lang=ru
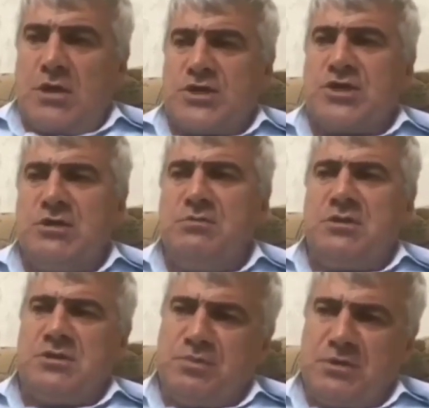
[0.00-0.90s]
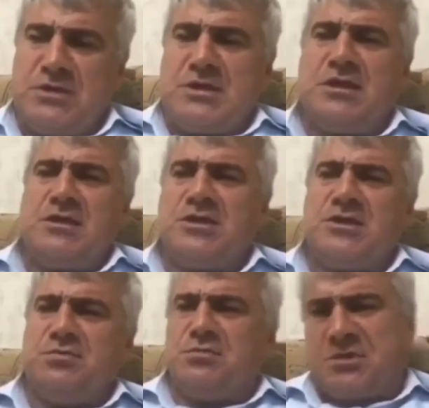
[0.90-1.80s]
ошиблись, признайте
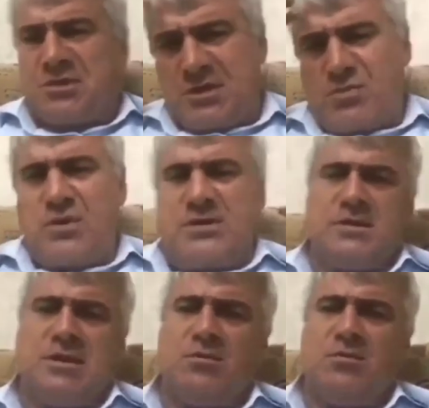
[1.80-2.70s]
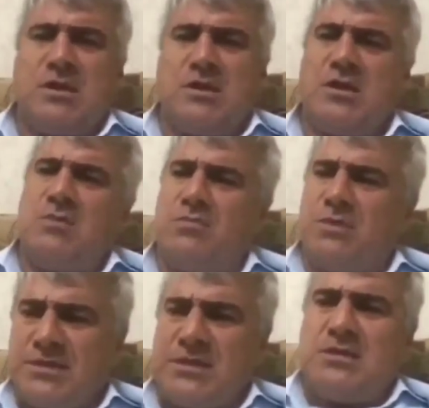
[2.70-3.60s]
ошибку, сказать вассалам, вакалам,
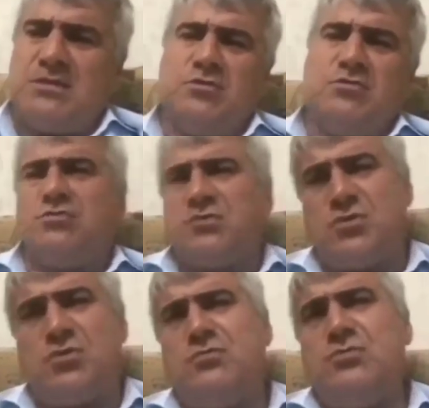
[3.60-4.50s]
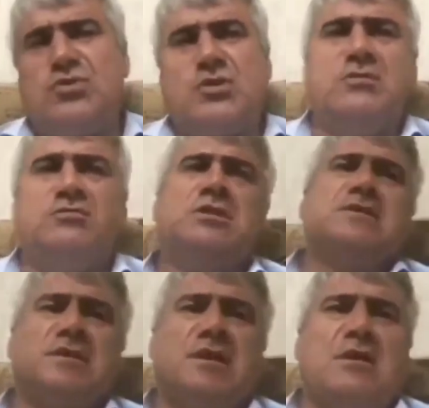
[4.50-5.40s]
базара нету, все, мы ушли, мы
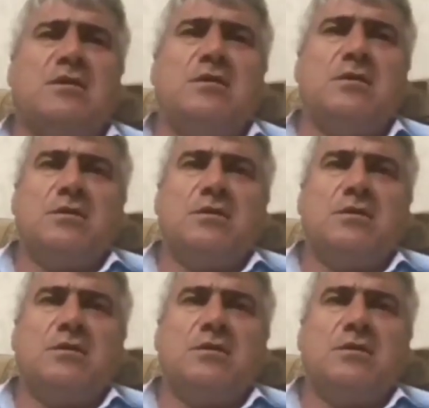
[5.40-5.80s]
не знали.